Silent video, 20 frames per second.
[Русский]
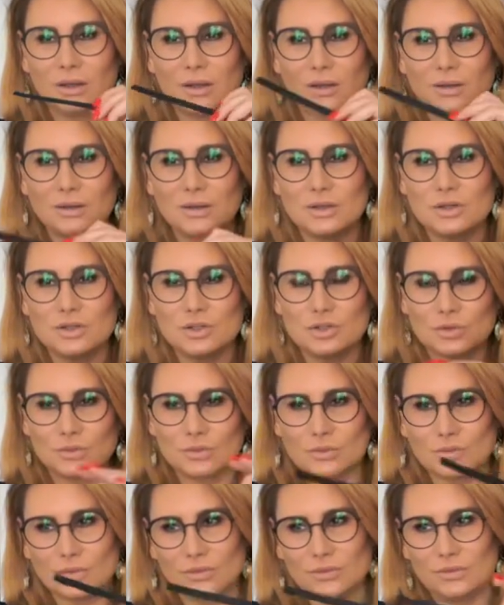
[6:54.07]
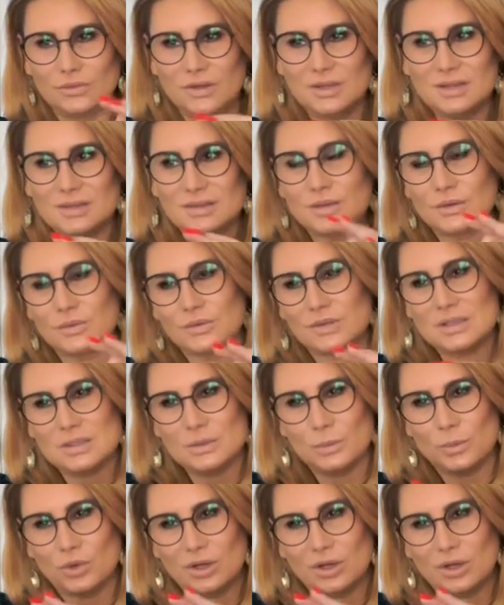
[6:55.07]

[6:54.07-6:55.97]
когда еще ветер, вот эти